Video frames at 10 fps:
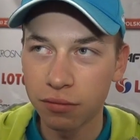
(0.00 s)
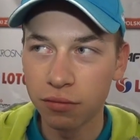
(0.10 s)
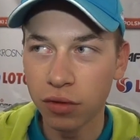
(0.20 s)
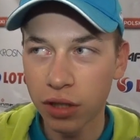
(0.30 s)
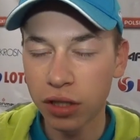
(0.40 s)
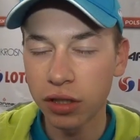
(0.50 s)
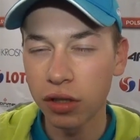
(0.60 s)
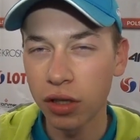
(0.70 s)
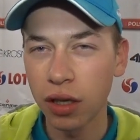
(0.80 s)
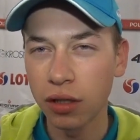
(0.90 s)
Myślę, że
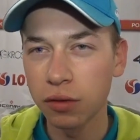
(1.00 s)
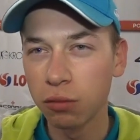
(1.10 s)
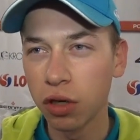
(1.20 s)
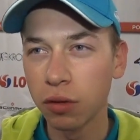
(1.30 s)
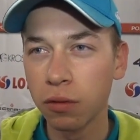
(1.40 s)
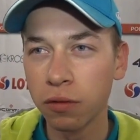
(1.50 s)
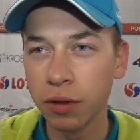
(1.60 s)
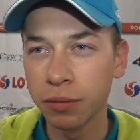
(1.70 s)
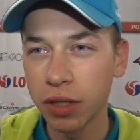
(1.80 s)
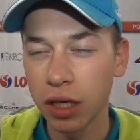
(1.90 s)
to nie jest moim
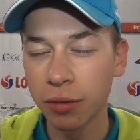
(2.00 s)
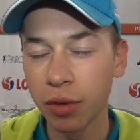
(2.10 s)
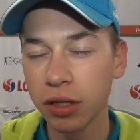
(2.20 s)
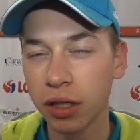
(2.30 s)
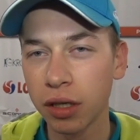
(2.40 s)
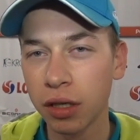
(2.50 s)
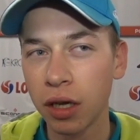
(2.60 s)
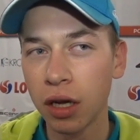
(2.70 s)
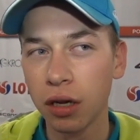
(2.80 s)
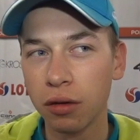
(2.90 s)
głównym celem, raczej
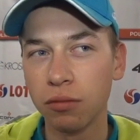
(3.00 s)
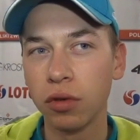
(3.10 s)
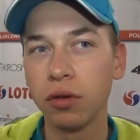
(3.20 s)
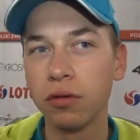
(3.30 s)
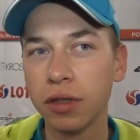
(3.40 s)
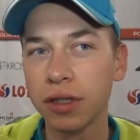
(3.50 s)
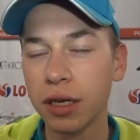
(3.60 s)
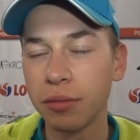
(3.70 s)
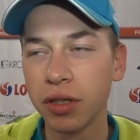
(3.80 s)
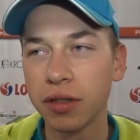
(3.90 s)
moim głównym
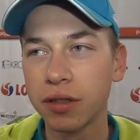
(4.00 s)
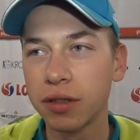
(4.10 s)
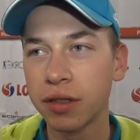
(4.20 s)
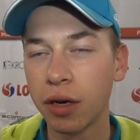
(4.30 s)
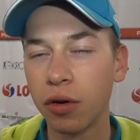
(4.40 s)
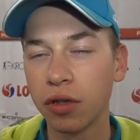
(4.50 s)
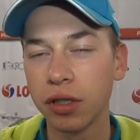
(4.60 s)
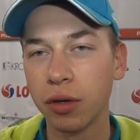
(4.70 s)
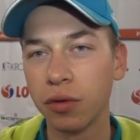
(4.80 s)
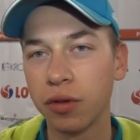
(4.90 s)
celem jest
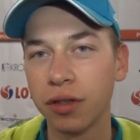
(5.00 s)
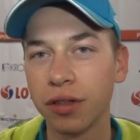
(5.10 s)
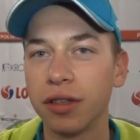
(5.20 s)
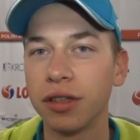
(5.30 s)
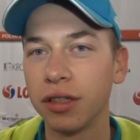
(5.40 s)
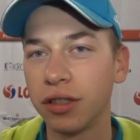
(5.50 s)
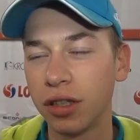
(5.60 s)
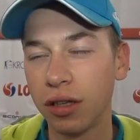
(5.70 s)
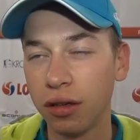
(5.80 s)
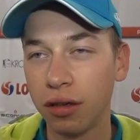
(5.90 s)
całokształt, e,
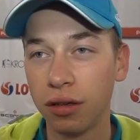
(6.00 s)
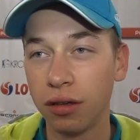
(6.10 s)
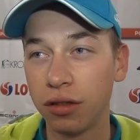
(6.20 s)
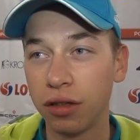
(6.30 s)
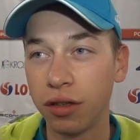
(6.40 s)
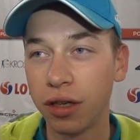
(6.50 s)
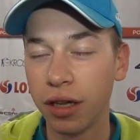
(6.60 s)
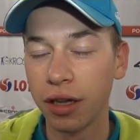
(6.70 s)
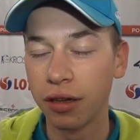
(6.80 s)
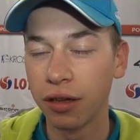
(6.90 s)
czyli, czyli
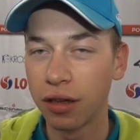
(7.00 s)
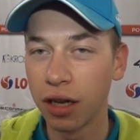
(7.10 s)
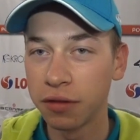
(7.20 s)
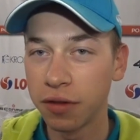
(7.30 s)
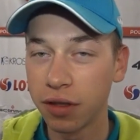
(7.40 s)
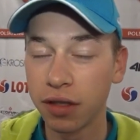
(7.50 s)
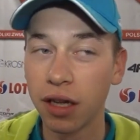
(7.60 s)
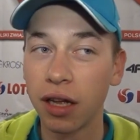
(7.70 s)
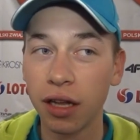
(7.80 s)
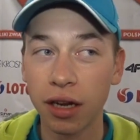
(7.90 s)
klasyfikacja
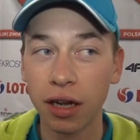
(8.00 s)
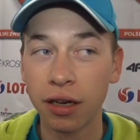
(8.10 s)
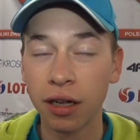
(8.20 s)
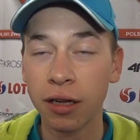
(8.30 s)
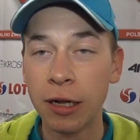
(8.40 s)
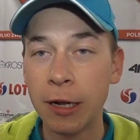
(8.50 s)
generalna.